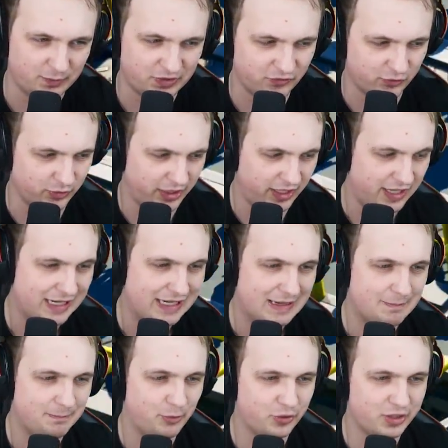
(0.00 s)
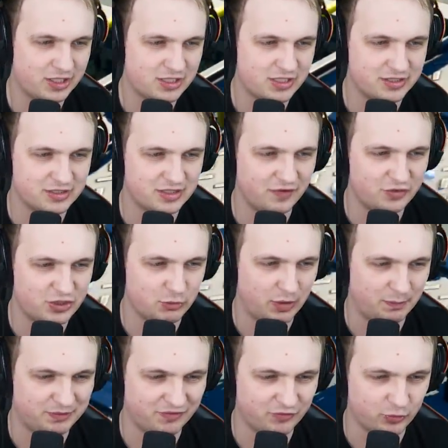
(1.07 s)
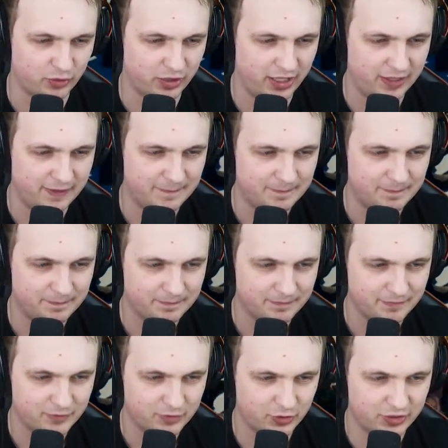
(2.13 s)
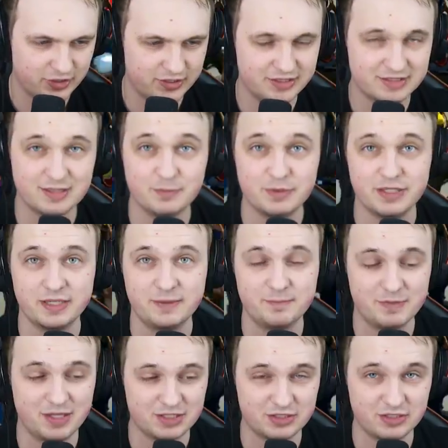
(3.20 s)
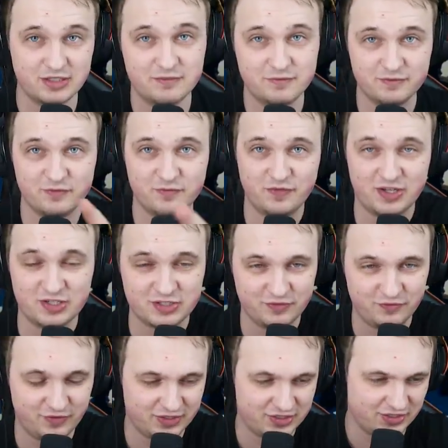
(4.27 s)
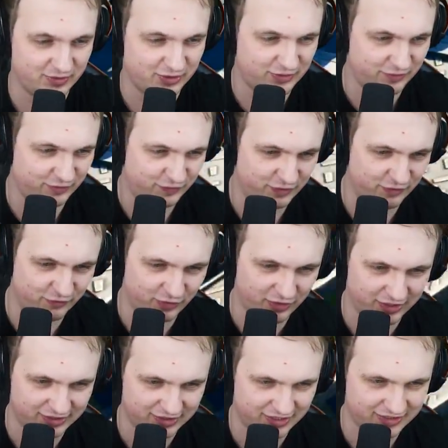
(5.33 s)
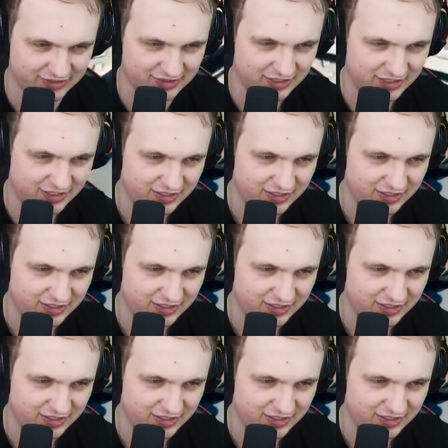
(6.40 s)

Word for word: łapki w górę, bo jeśli zostawicie łapkę w górę, to ich nie zabije. Także was, wasza ty, w tym wola teraz.